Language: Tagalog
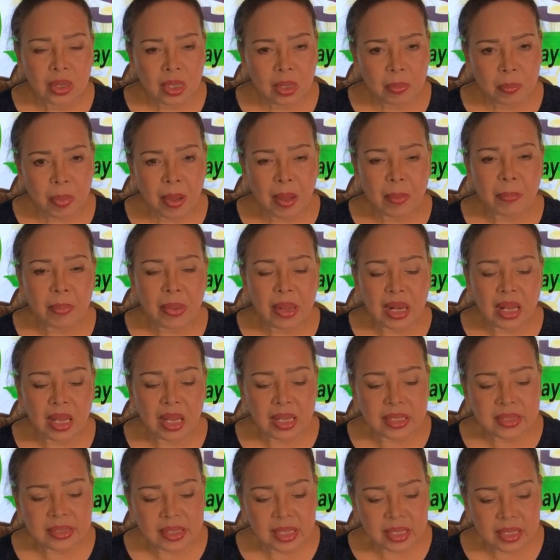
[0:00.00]

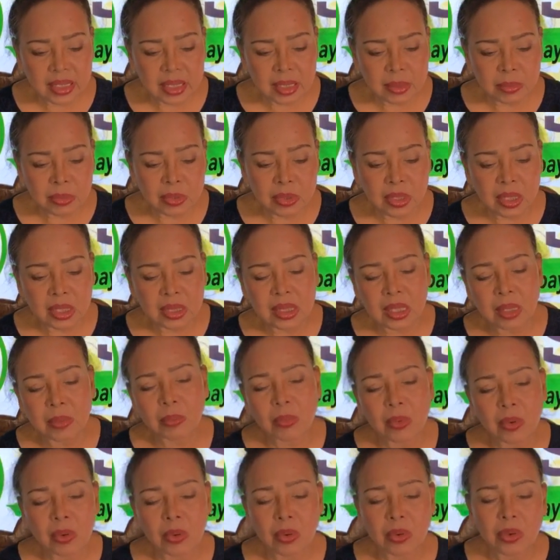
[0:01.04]
Nagpapalakas ang immunity
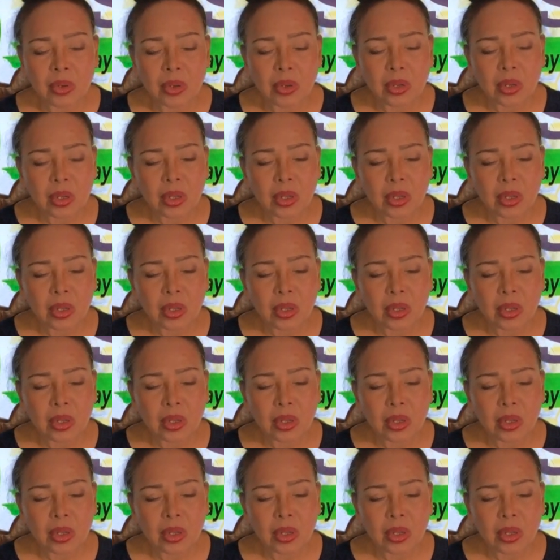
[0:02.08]
mo.